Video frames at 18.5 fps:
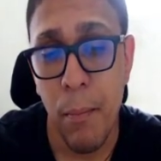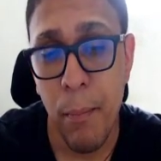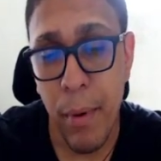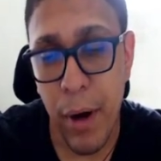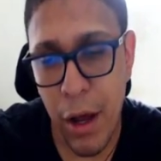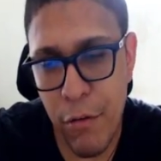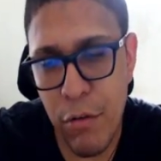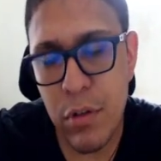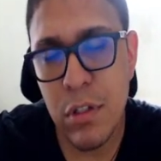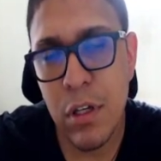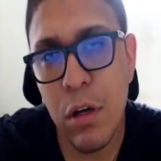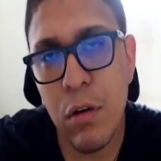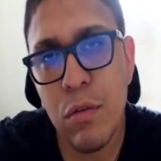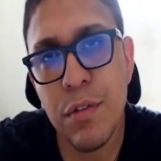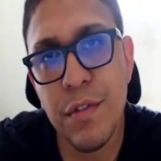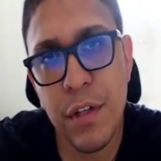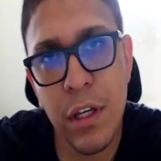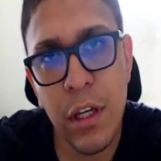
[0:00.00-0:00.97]
para você
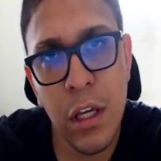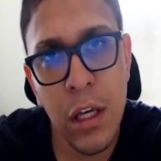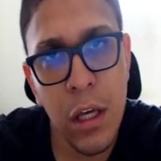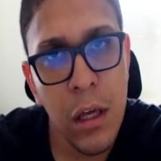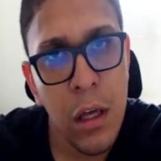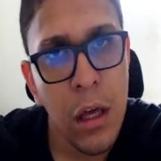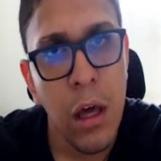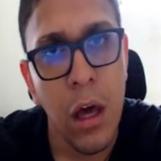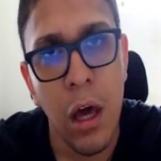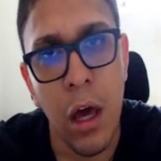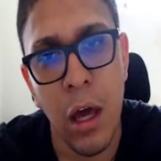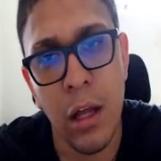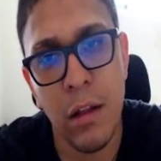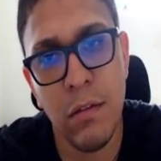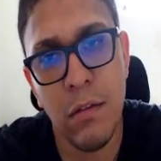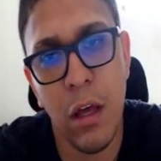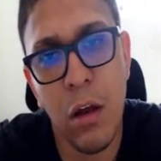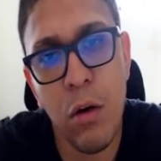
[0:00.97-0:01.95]
conseguir é,
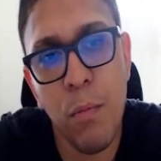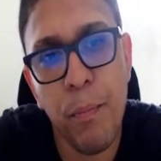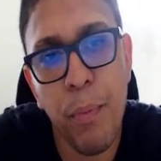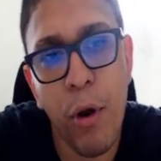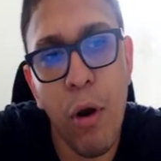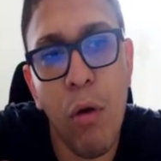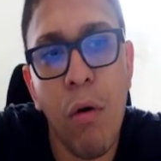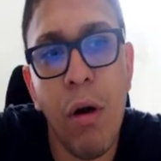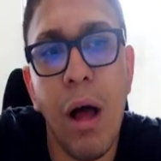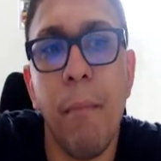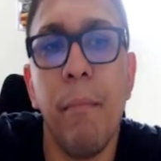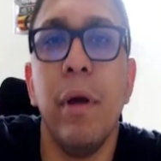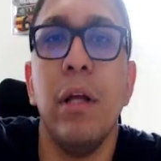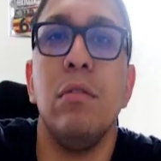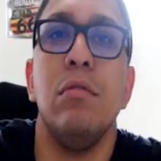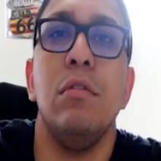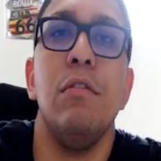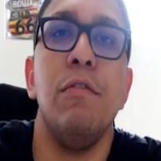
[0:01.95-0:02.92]
ter um
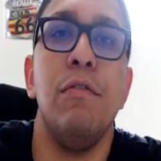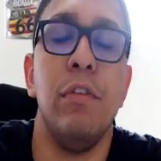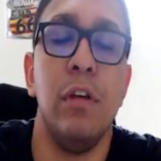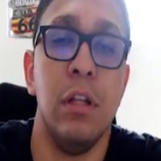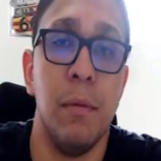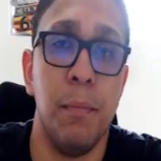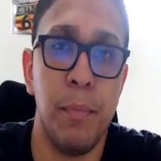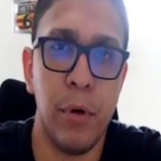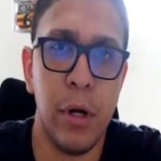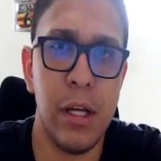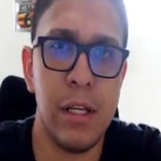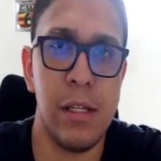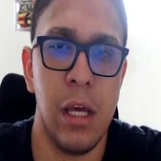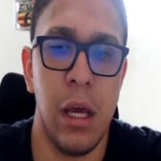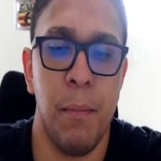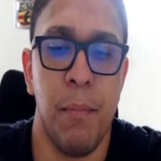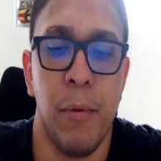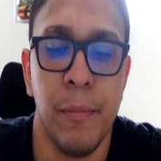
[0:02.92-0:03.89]
prolongamento de vida. Por
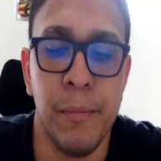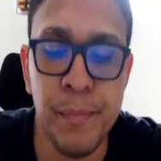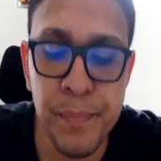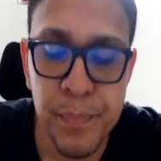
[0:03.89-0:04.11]
exemplo,